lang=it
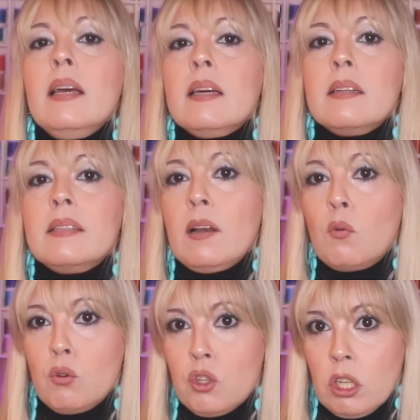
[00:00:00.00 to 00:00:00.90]
eh, del
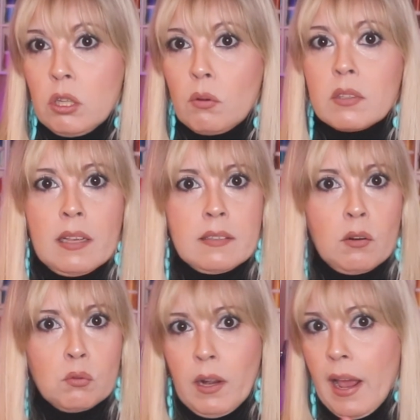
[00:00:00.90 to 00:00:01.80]
cucito, sia
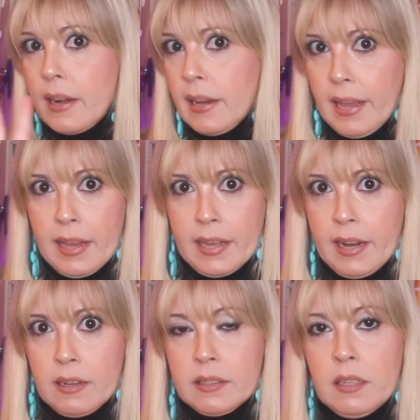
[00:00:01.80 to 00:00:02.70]
sartoriale che
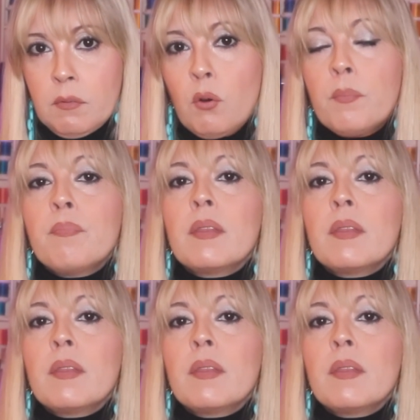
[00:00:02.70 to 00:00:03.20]
creativo.